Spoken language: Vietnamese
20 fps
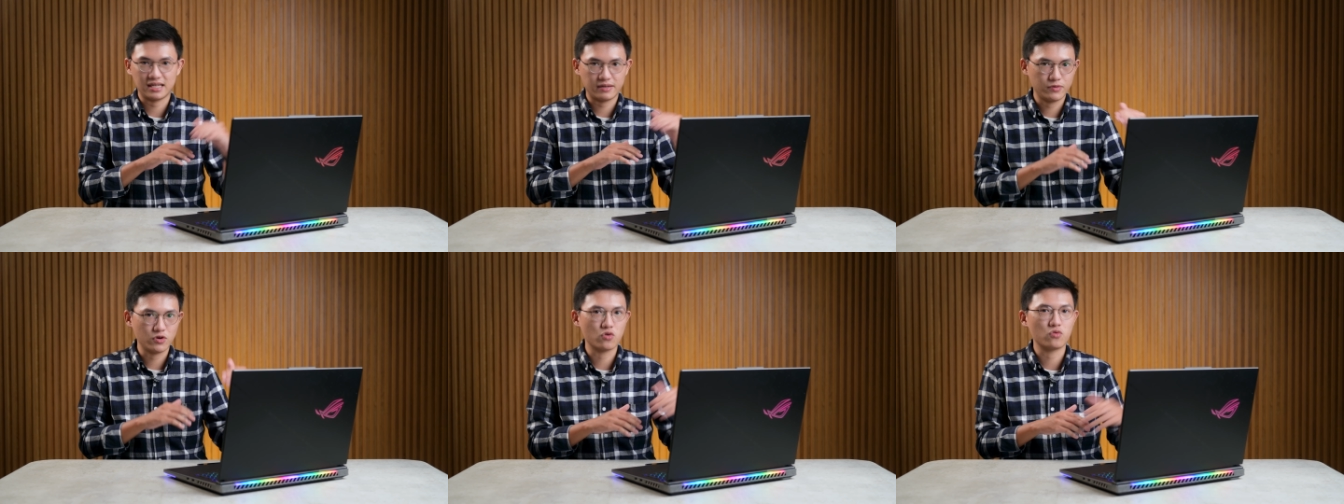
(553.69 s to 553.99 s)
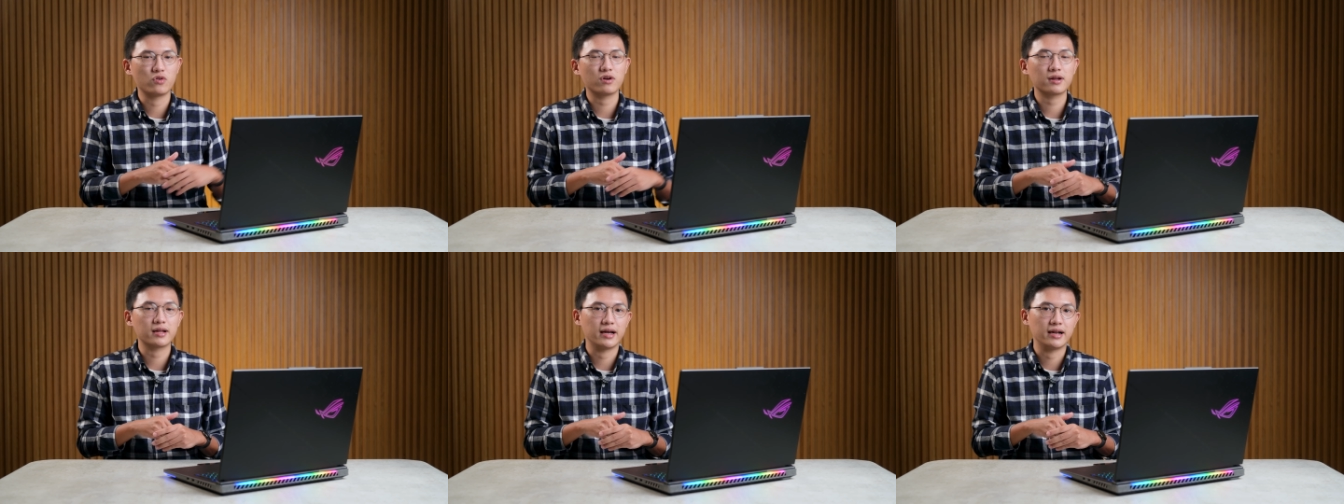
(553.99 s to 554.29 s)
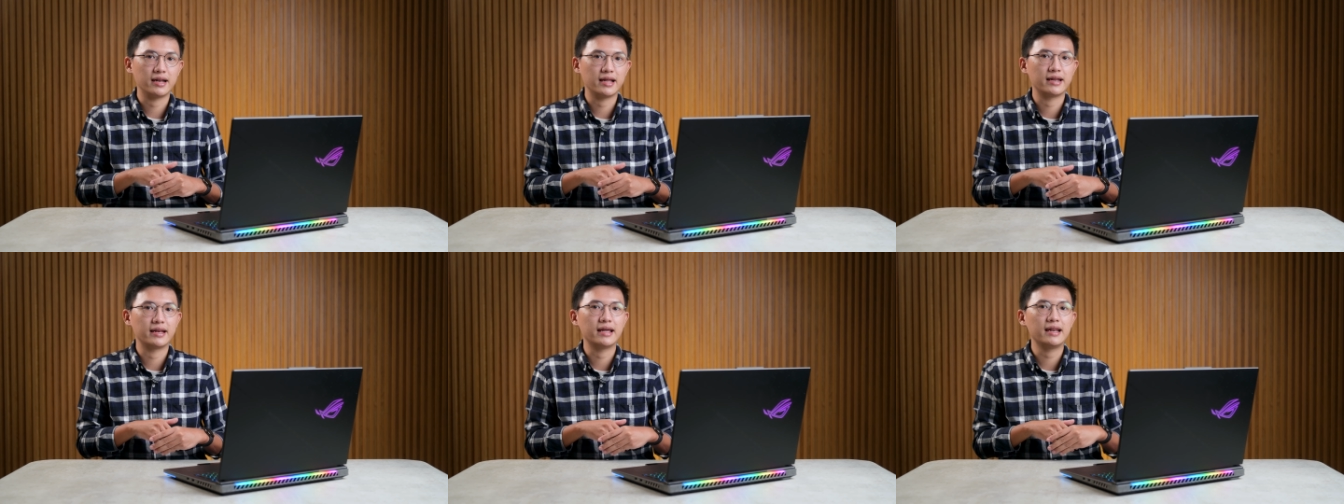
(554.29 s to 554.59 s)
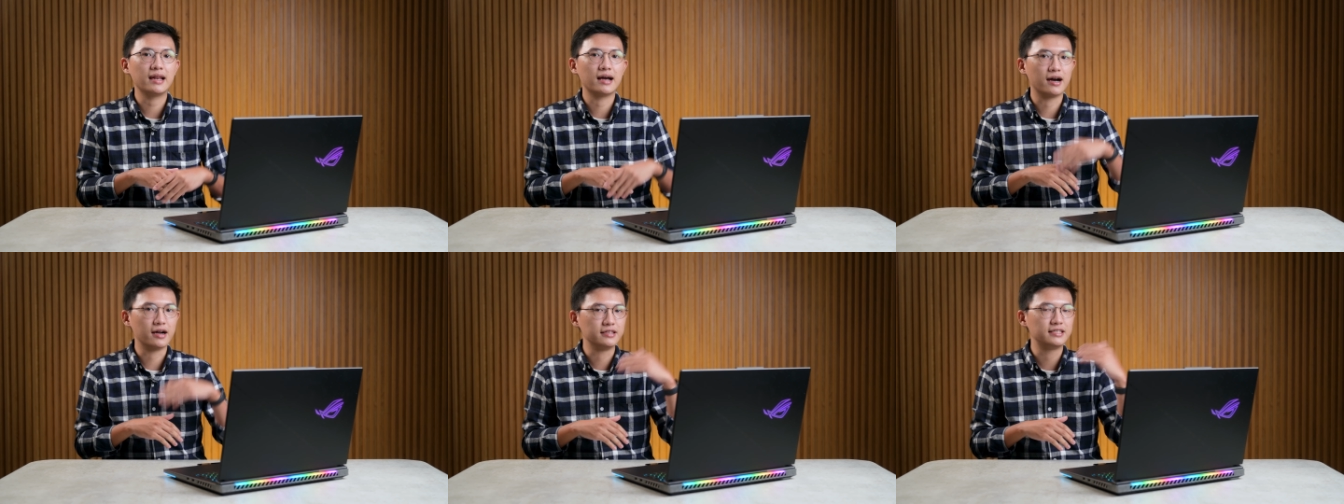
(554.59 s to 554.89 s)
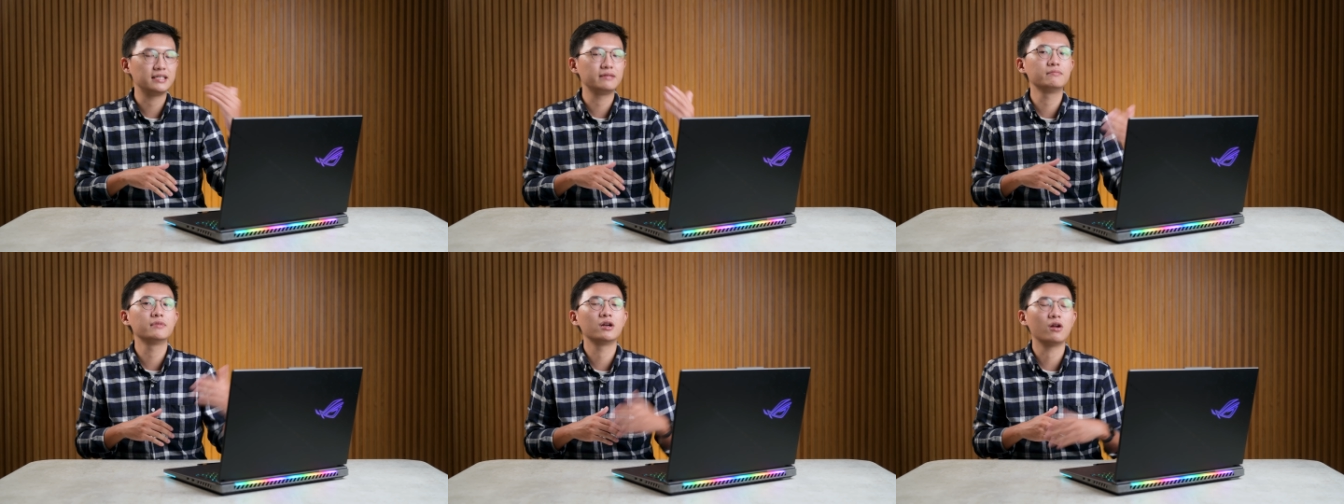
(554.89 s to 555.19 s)
CPU nó có thể lên đến là hơn
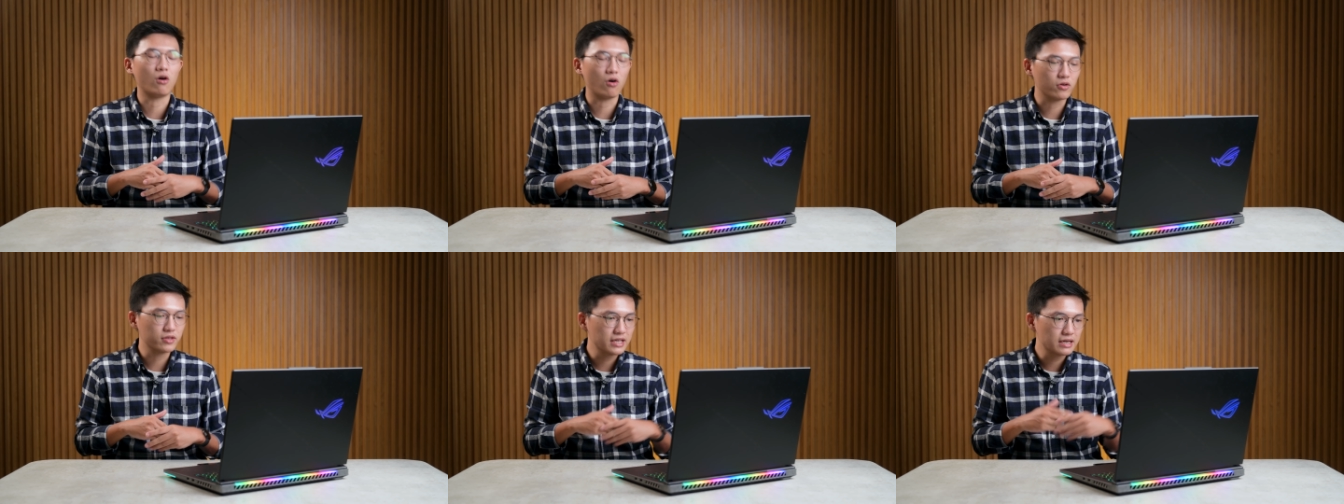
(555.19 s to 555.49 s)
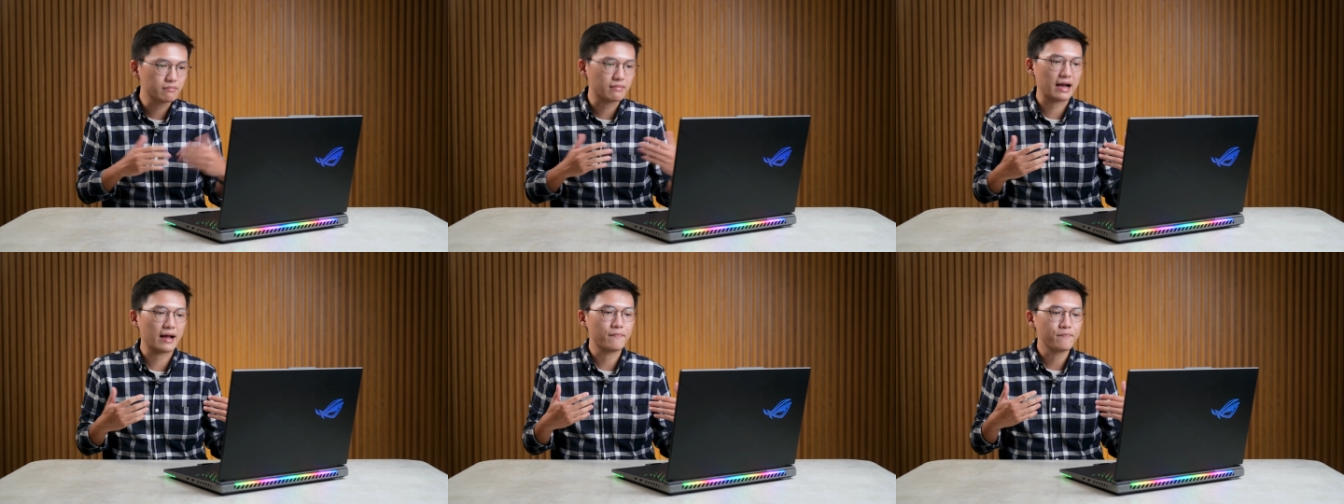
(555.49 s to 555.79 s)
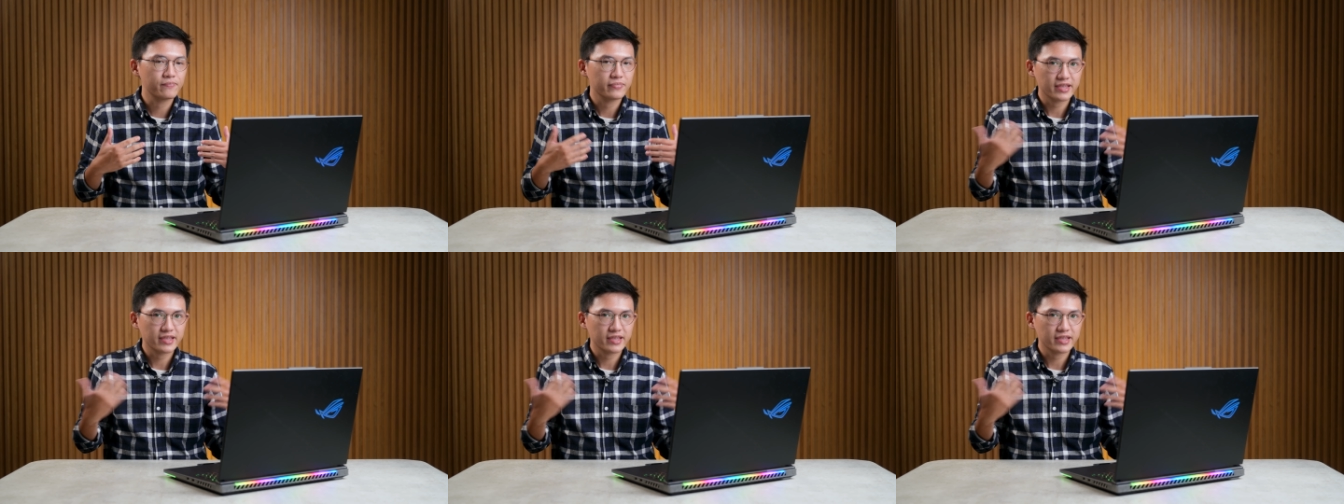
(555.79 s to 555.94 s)
90 độ nhưng mà